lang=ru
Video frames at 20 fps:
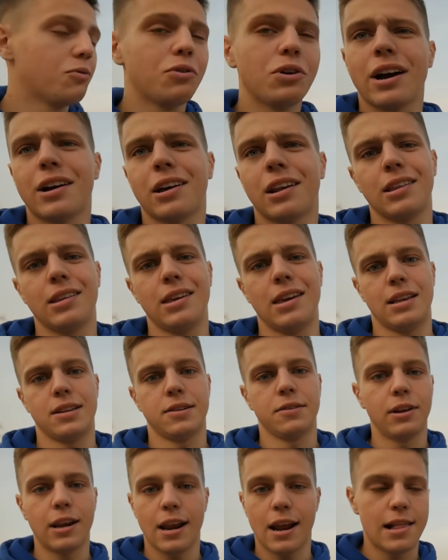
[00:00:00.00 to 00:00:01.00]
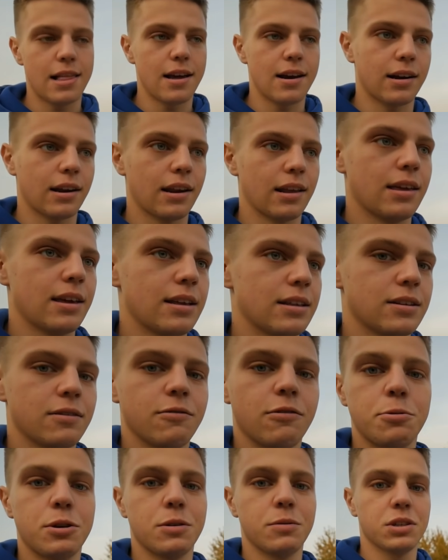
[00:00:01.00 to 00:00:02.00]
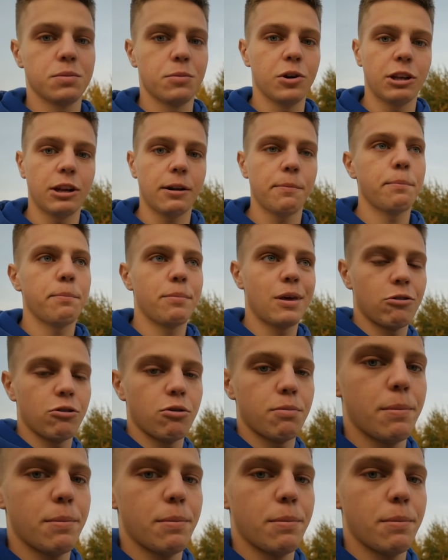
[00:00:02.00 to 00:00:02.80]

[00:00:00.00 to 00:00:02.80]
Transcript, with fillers: вы охренеете, вы реально охренеете. В общем, смотрим первую